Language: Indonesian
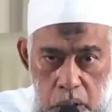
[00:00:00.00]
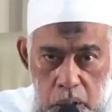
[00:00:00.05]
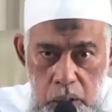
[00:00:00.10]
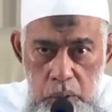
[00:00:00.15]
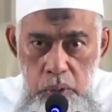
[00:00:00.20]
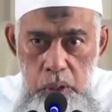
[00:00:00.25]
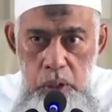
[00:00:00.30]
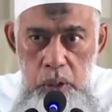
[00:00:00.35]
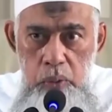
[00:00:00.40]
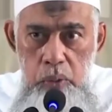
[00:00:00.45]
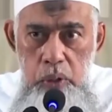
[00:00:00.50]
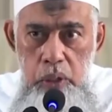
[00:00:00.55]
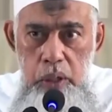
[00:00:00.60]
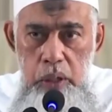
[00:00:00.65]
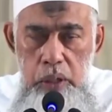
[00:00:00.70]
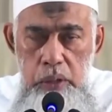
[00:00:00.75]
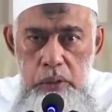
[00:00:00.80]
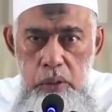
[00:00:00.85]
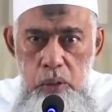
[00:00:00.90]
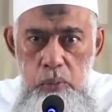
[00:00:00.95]
ayolah
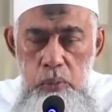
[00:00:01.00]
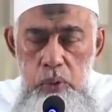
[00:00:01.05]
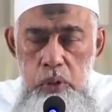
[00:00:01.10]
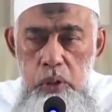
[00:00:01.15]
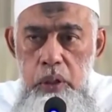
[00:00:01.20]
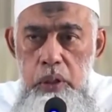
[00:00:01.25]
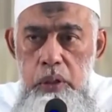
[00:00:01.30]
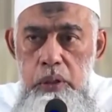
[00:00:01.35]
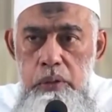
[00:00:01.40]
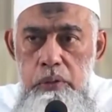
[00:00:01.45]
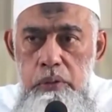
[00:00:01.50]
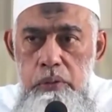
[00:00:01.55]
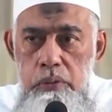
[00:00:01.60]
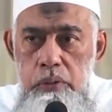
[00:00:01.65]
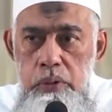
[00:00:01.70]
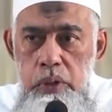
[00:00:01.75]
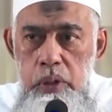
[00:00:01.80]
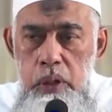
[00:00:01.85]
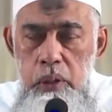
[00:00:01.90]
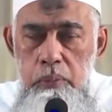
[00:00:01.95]
ikhwah azakumullah
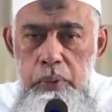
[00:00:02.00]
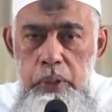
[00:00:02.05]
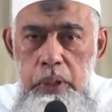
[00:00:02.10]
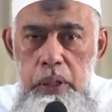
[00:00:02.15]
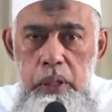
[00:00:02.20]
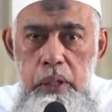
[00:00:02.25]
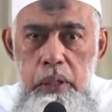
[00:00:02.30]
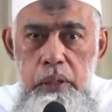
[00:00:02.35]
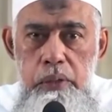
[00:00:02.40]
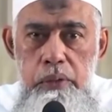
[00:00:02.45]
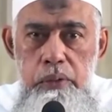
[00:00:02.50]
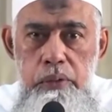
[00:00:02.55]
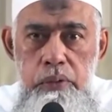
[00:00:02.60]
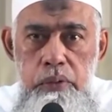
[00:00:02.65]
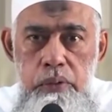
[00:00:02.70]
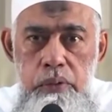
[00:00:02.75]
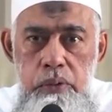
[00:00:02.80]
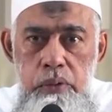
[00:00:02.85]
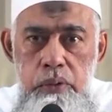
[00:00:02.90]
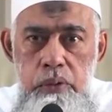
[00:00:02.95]
dan kepada
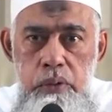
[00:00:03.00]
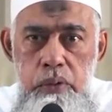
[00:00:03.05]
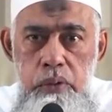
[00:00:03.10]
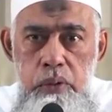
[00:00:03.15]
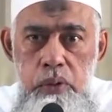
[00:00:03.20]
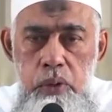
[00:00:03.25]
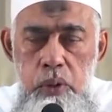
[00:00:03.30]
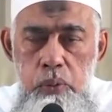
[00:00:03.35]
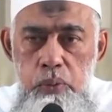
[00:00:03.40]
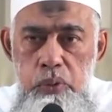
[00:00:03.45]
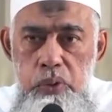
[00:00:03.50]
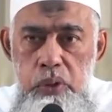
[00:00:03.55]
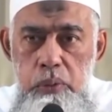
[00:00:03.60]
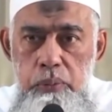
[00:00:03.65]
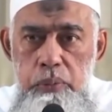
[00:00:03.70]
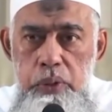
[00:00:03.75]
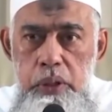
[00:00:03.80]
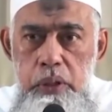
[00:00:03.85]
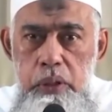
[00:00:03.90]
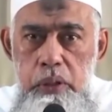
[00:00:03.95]
kaum
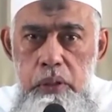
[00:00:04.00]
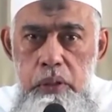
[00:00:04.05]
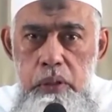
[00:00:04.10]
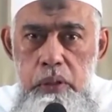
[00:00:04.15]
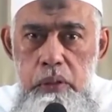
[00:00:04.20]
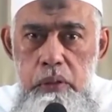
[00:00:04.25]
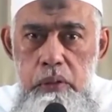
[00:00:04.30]
muslimin